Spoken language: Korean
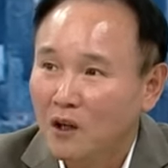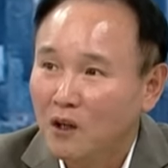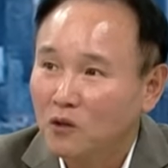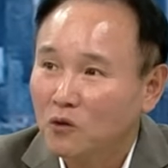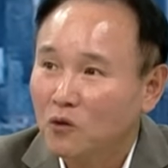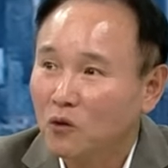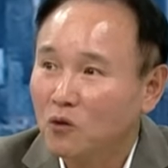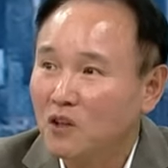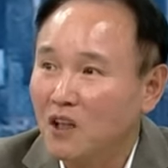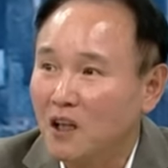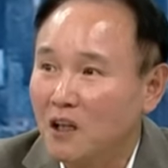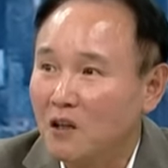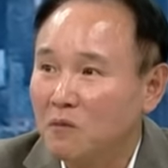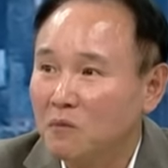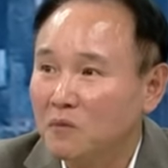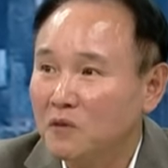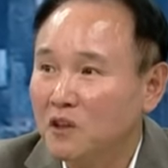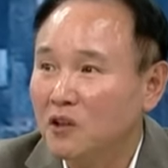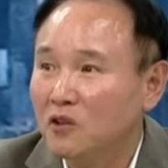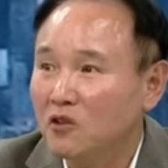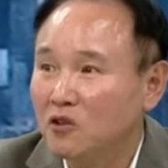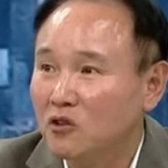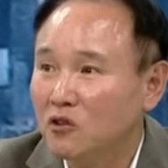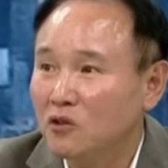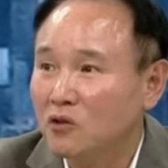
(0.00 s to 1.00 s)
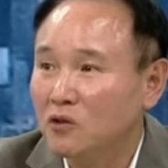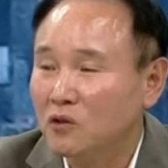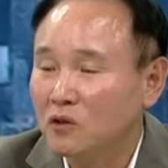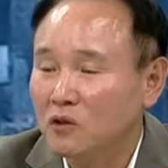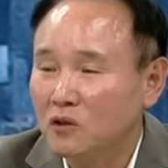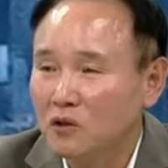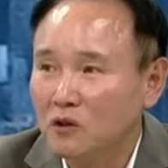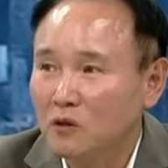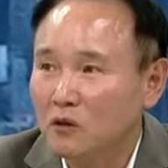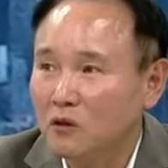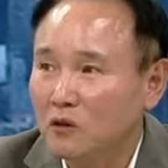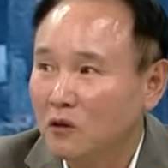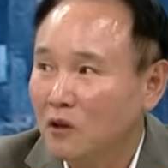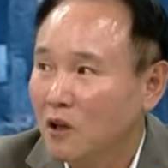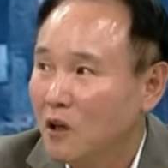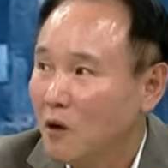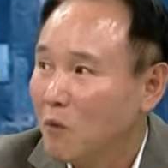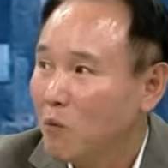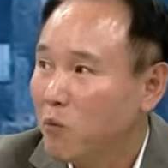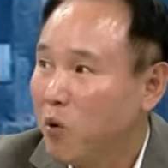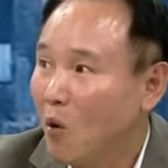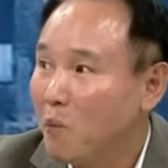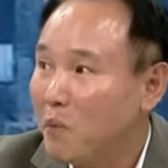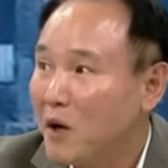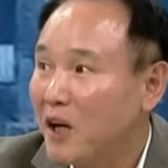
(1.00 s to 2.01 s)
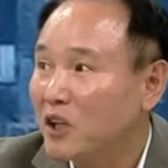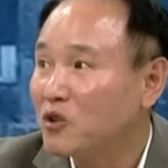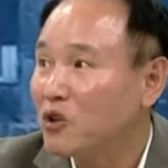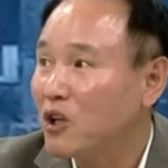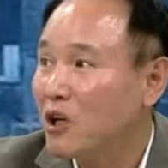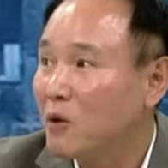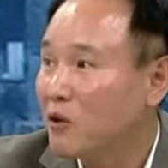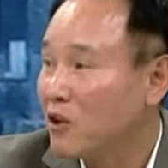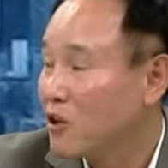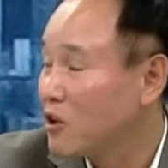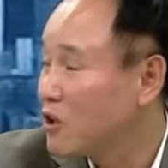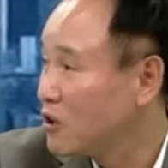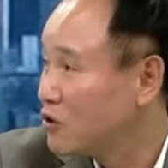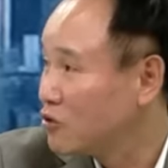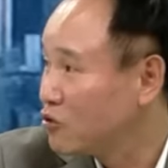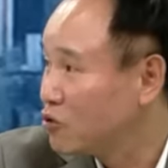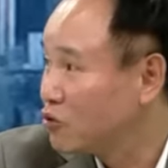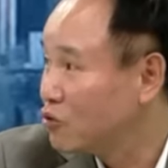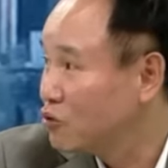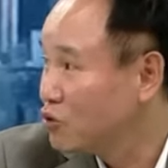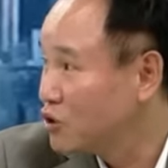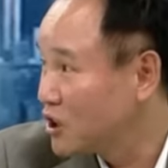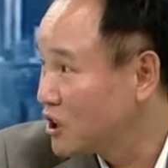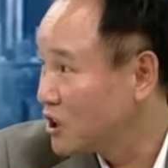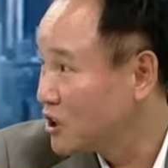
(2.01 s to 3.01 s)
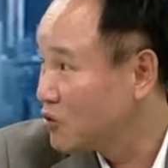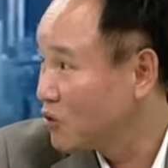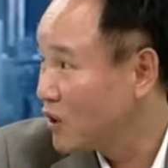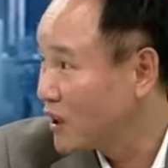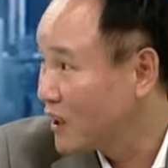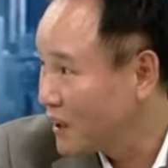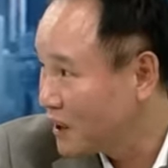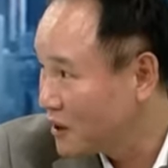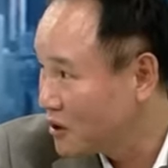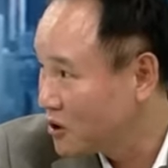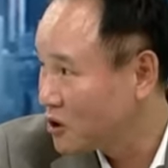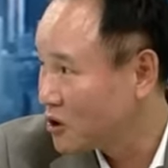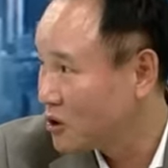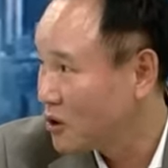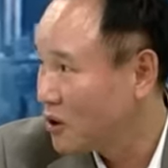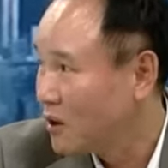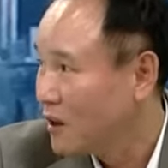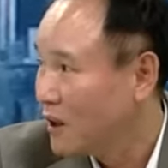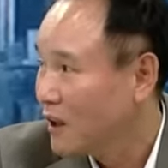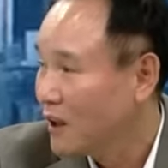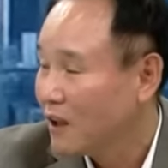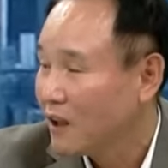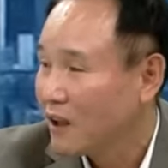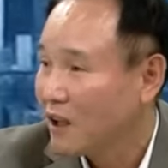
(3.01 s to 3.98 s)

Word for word: 또 나름대로 그 폼팩터의 변화를 주고 싶기도 하겠죠. 음.